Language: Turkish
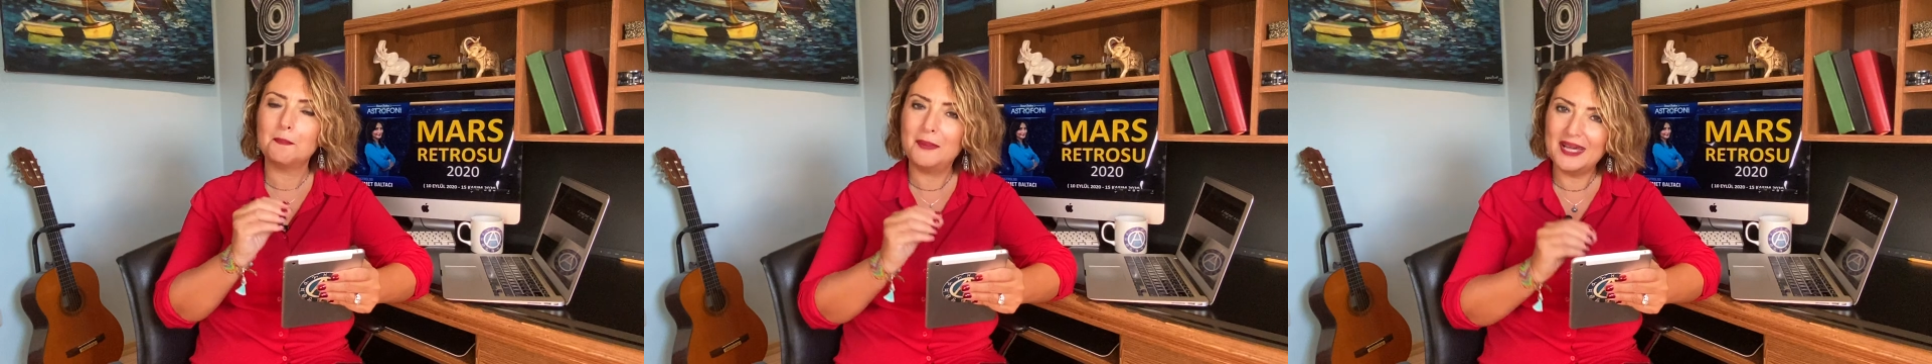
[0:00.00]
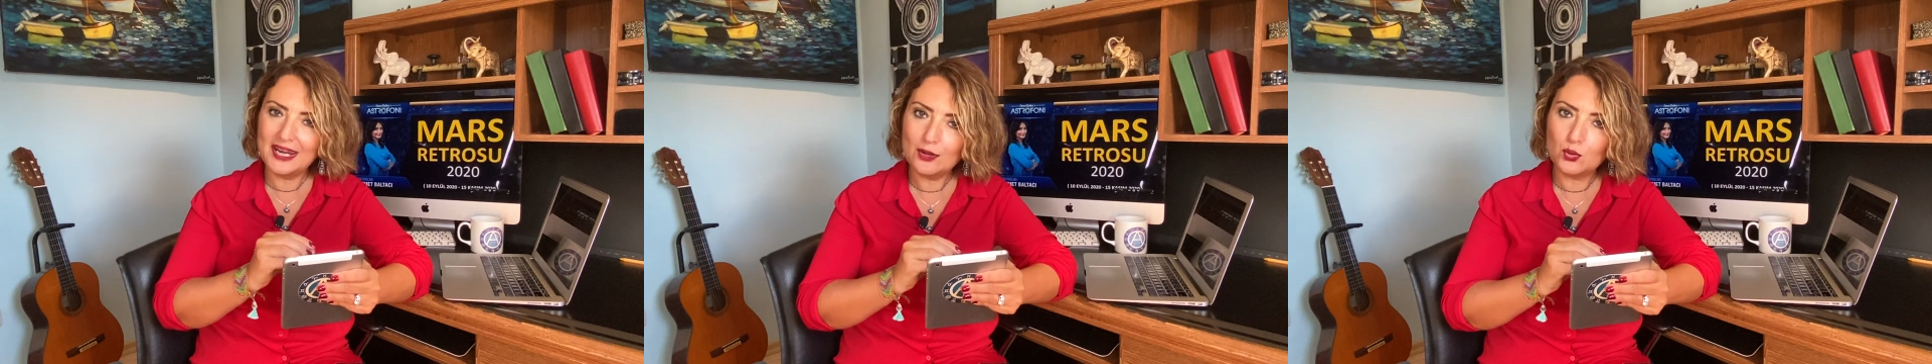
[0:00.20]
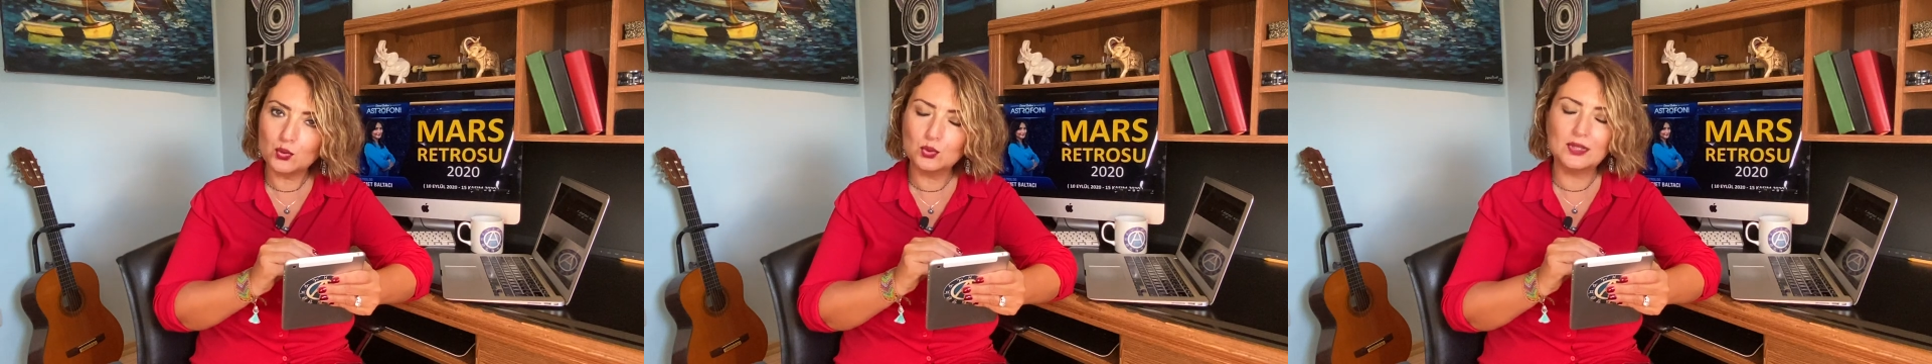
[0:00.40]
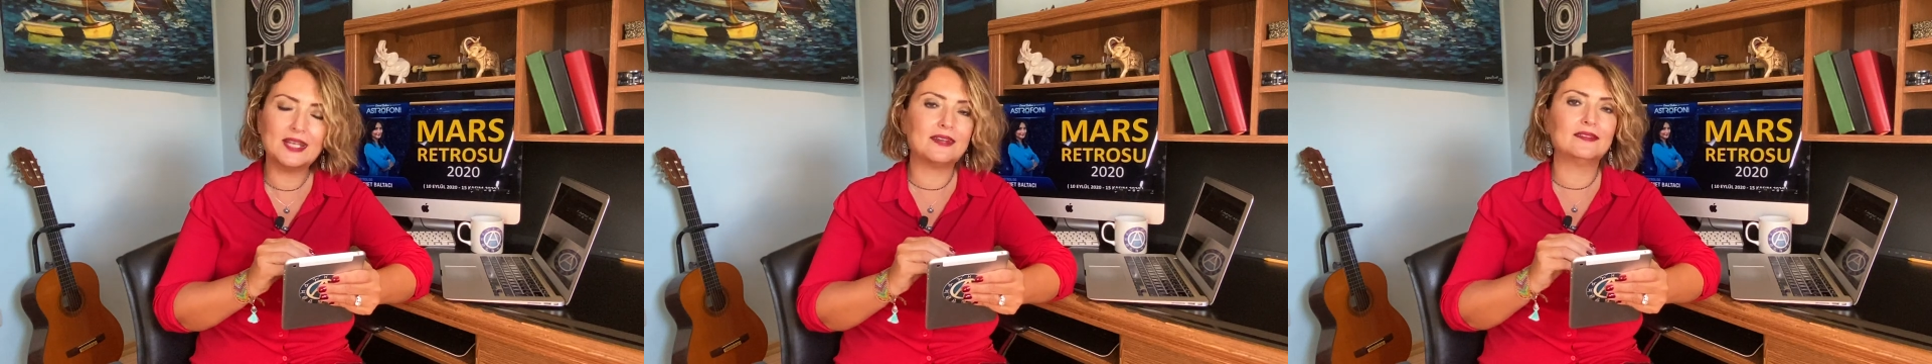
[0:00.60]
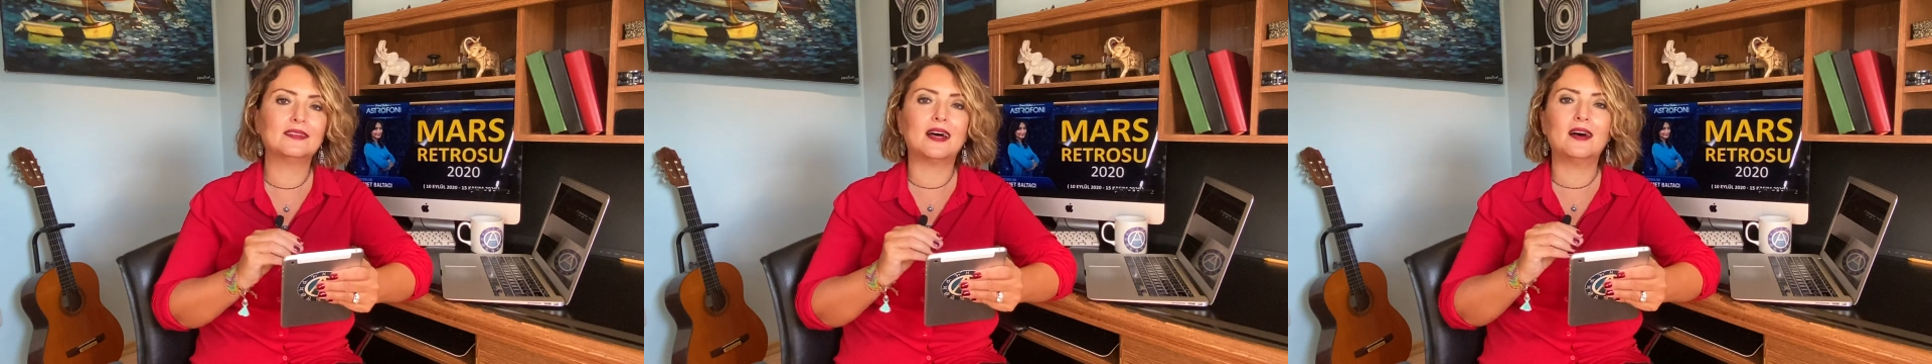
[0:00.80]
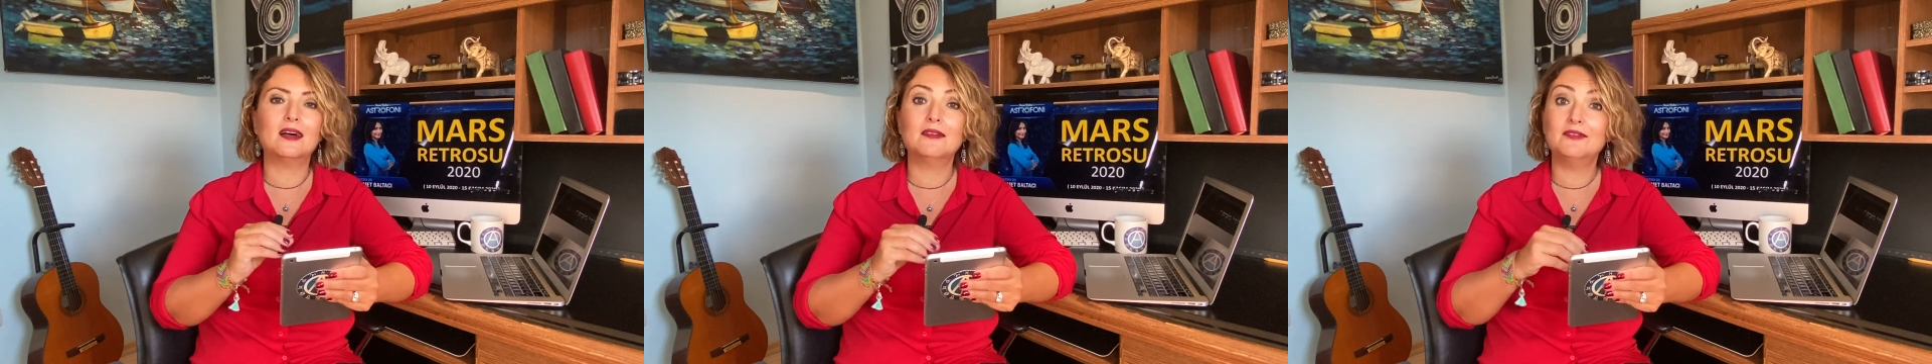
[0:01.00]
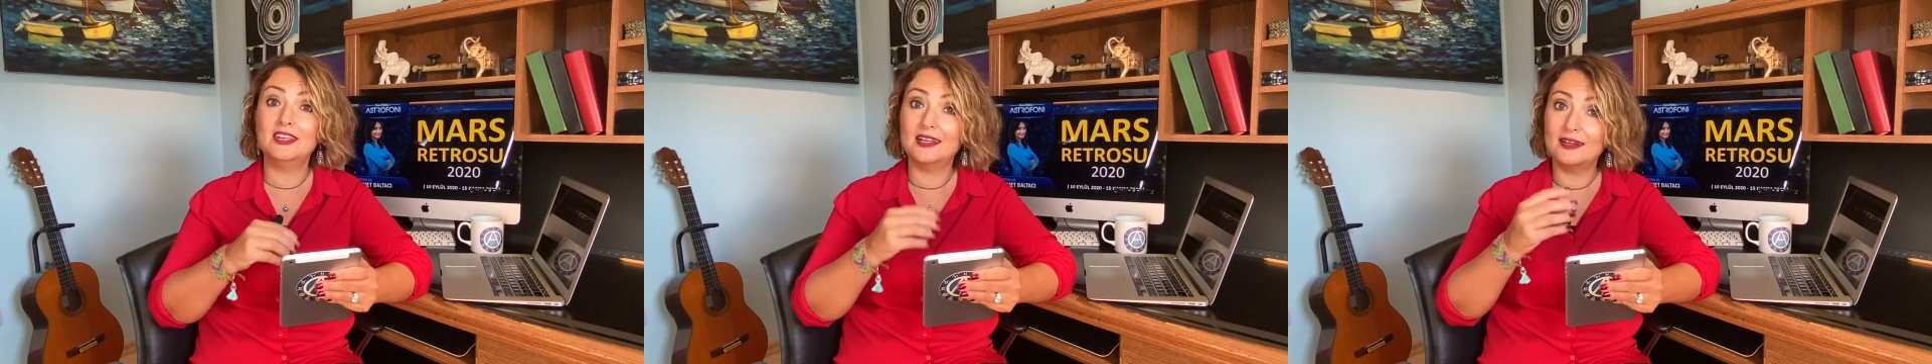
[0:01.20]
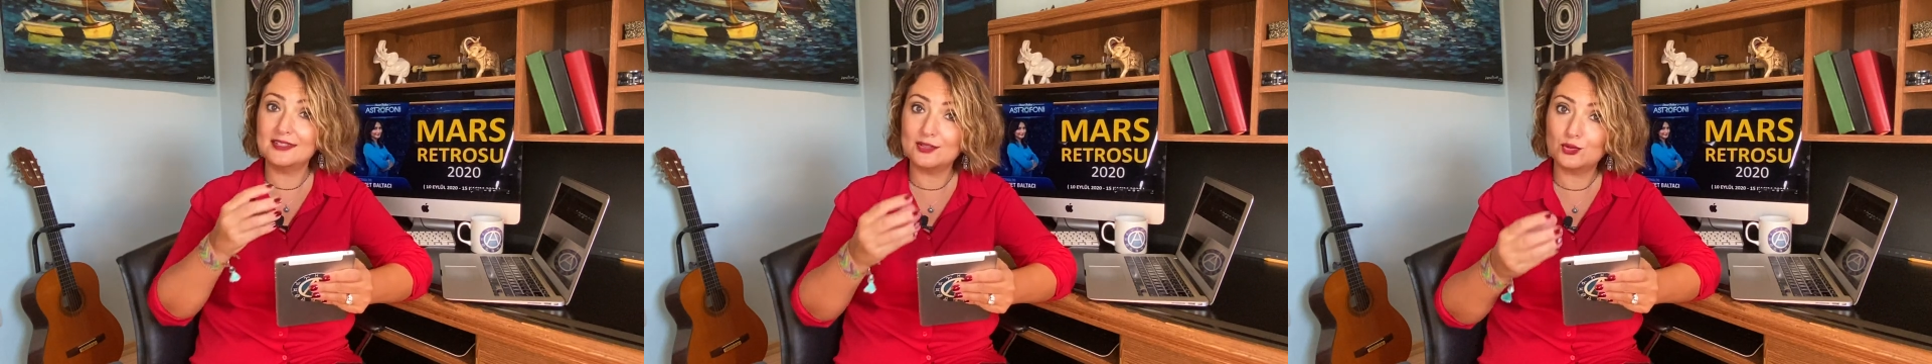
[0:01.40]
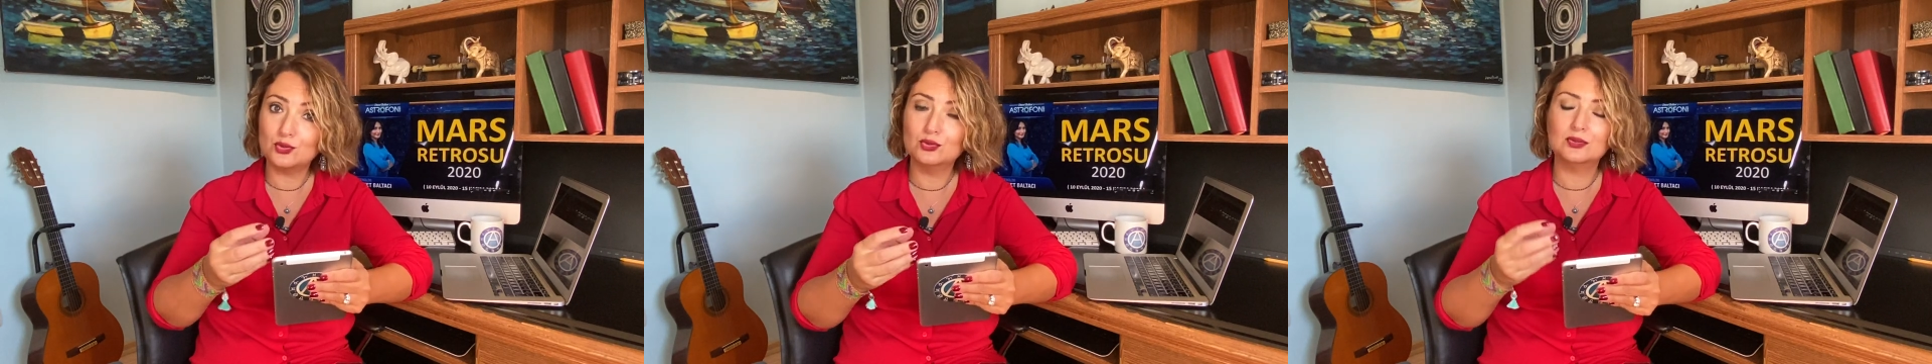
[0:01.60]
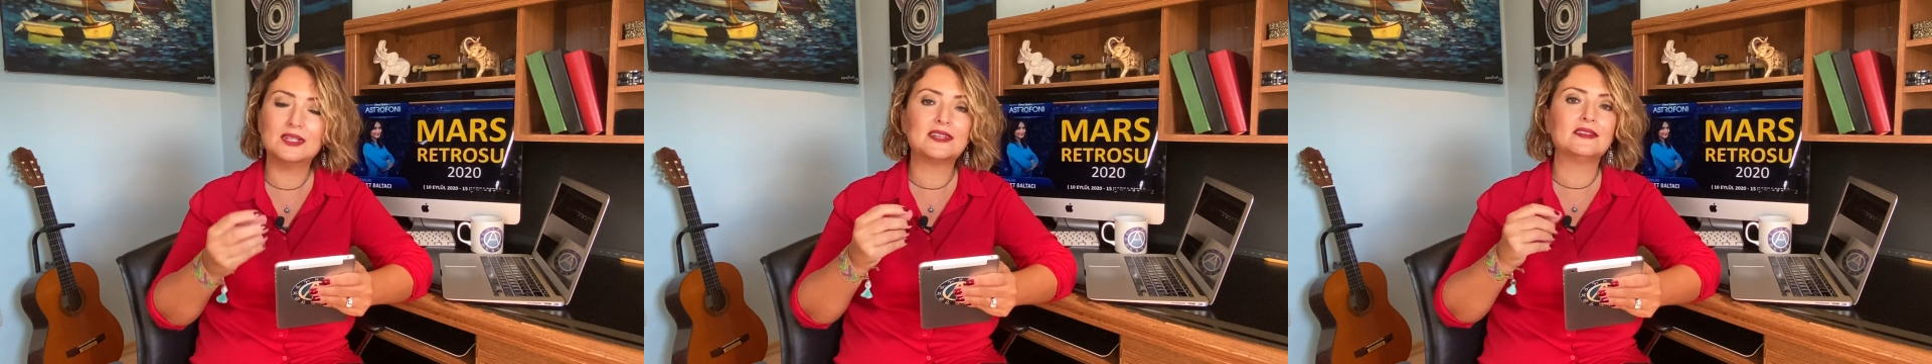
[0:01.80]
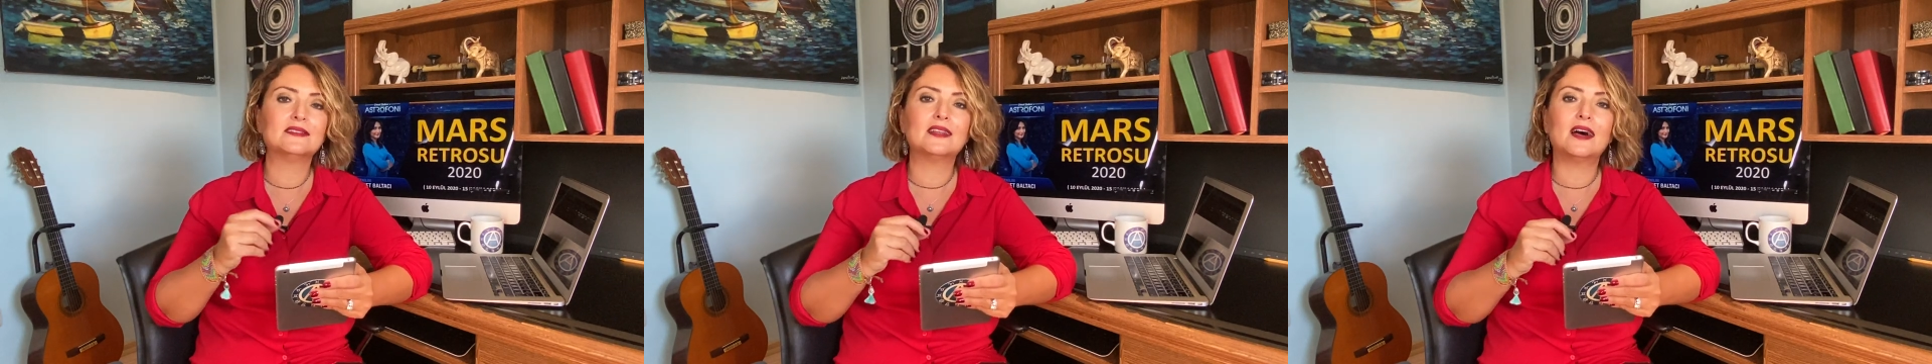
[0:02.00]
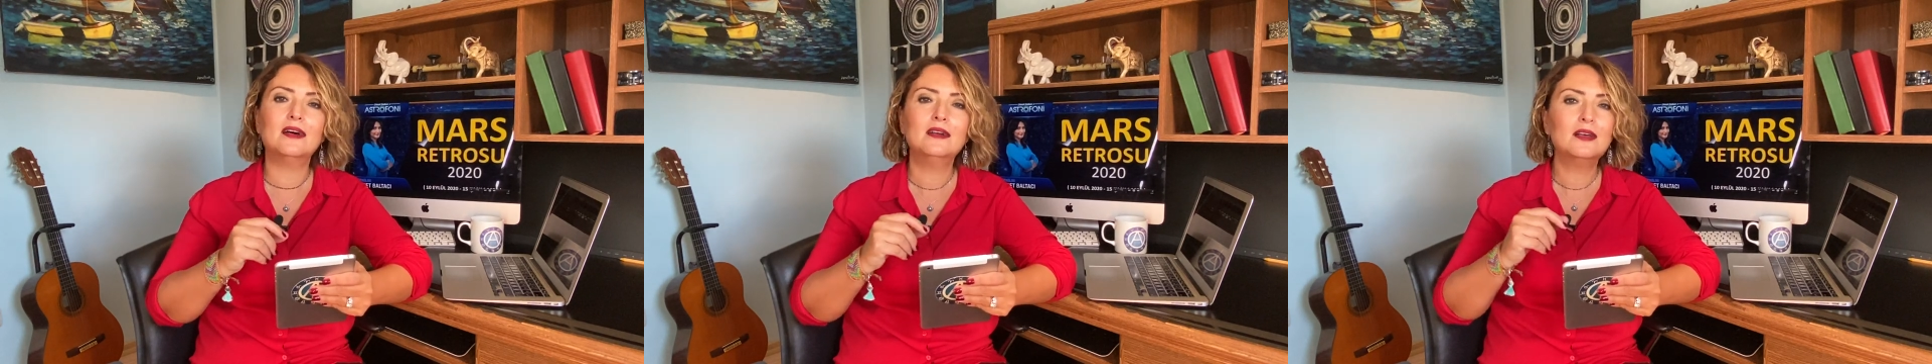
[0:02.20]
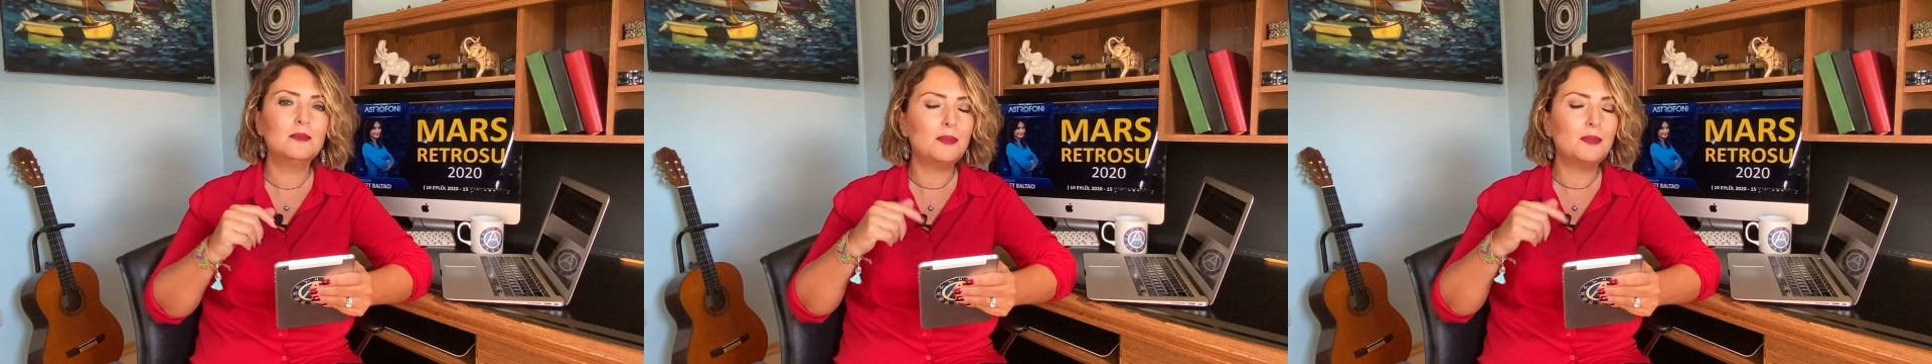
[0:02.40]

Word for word: para konularında, finans konularında